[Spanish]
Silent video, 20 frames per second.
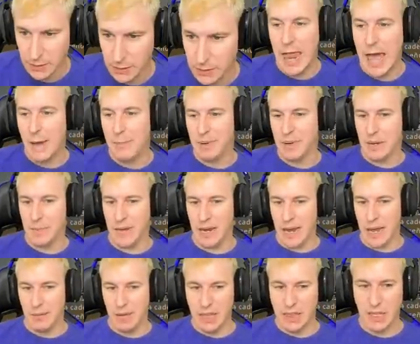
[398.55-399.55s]
La
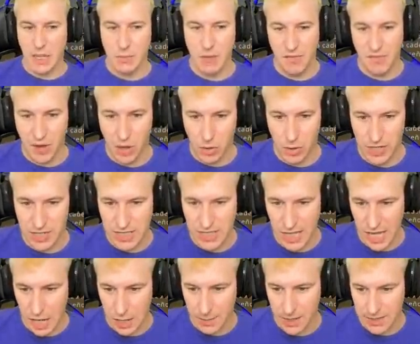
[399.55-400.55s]
primera vez que me fijo en
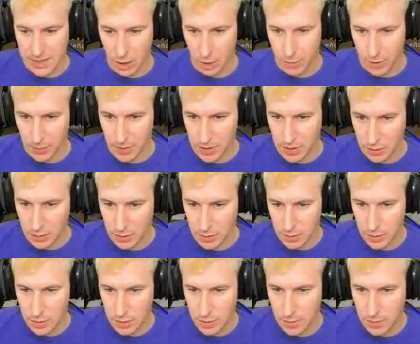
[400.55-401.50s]
este arma, te lo prometo